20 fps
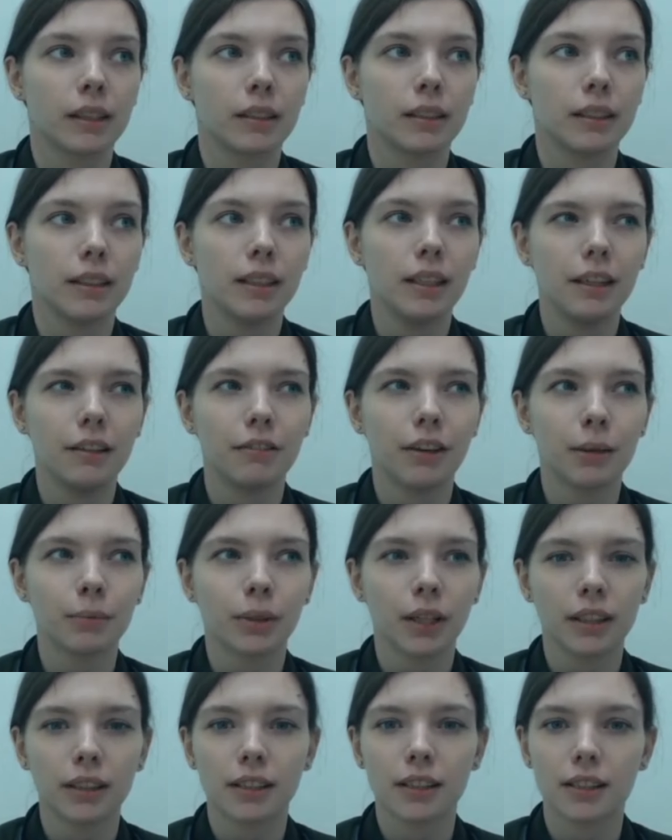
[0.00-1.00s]
Или вам
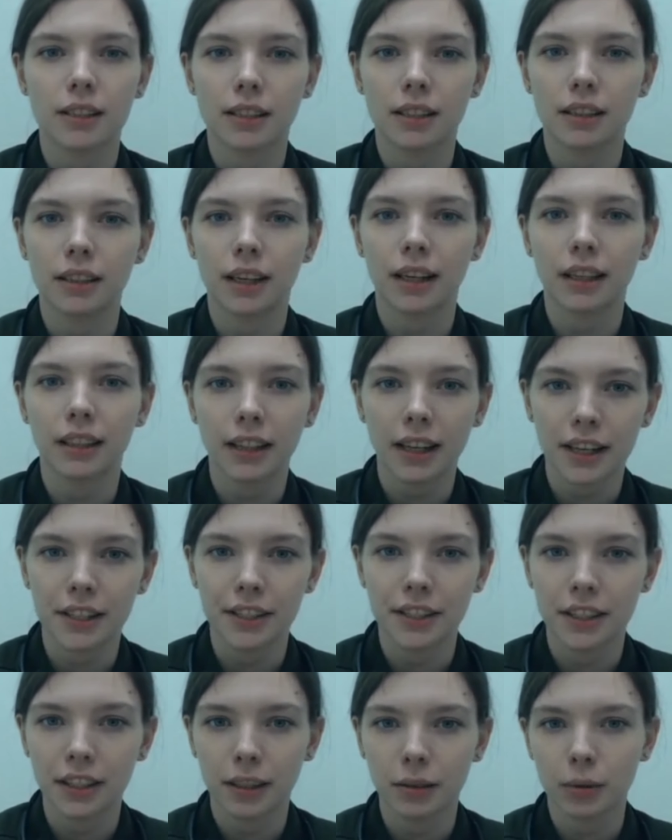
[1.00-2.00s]
надо с
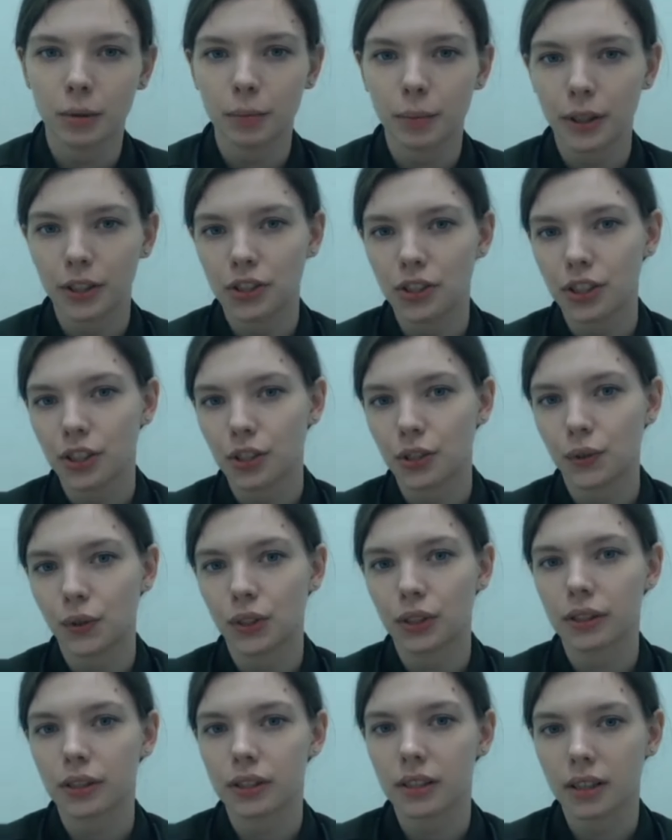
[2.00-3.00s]
одноклассниками
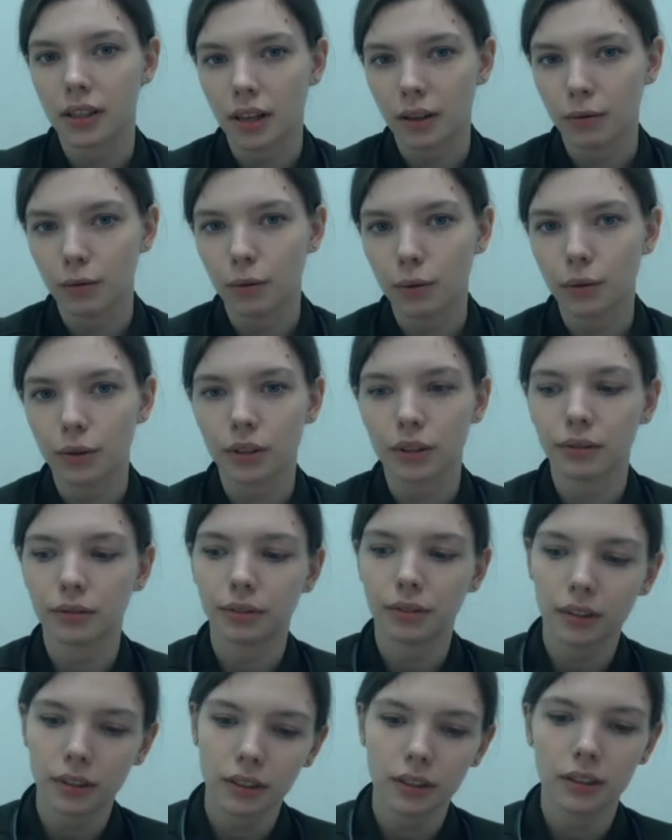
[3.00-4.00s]
поддерживать разговор,
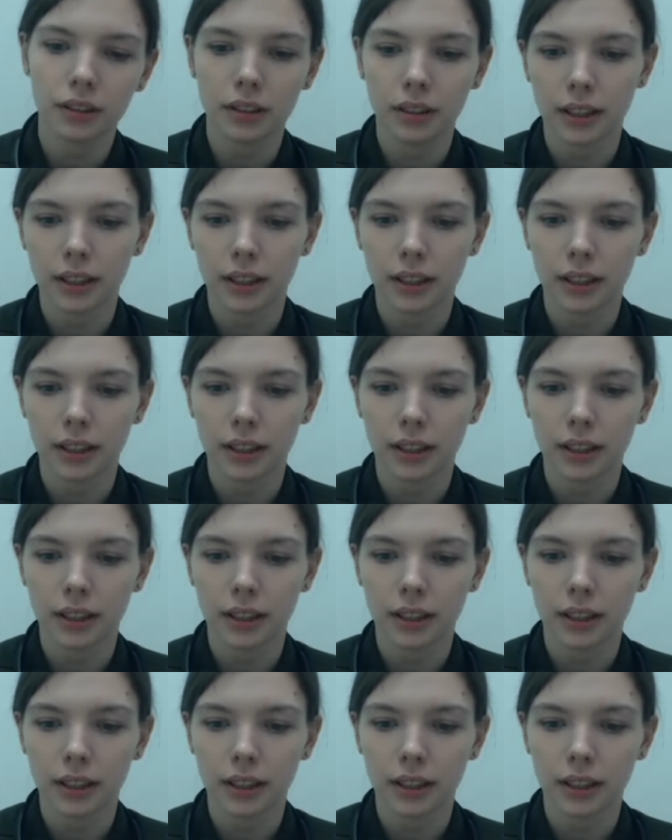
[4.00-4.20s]
вы